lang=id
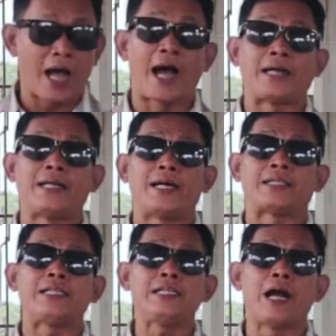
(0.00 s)
ada
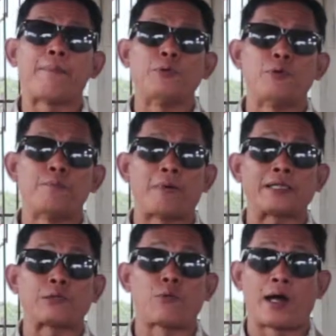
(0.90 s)

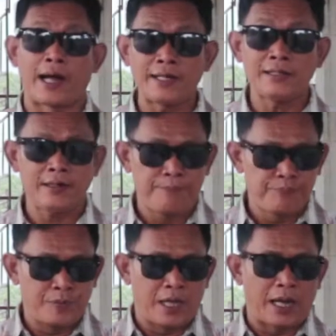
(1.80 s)
34 ruangan,
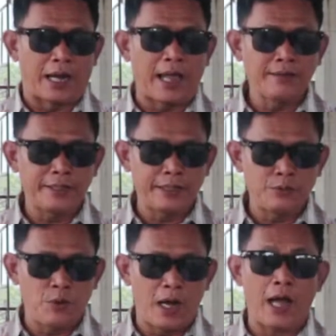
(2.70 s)
lantai 2
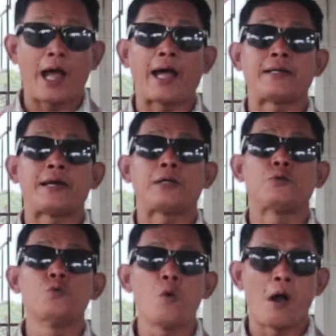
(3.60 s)
ada
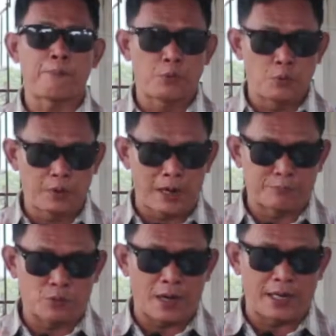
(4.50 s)
26
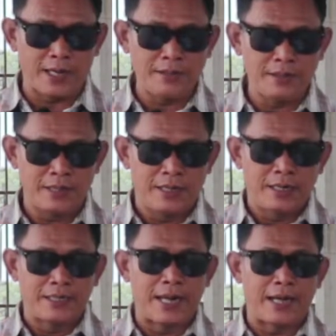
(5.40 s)
ruangan,
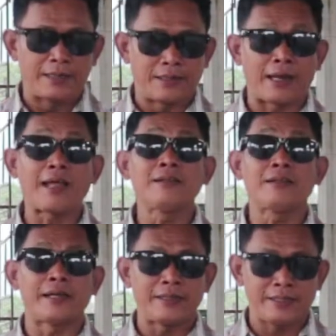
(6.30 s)
dan
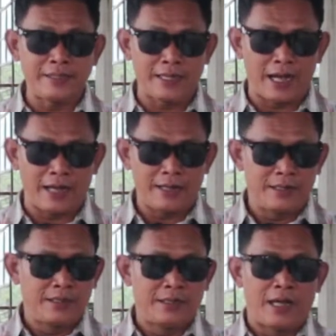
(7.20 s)
lantai 3
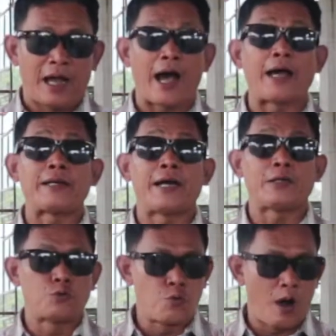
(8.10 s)
ada
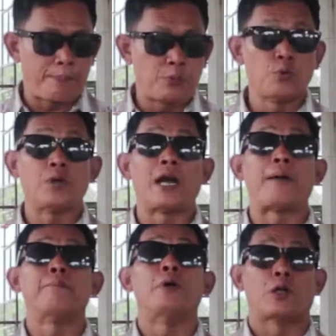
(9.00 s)
26
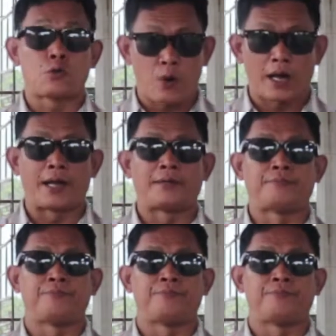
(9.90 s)
ruangan.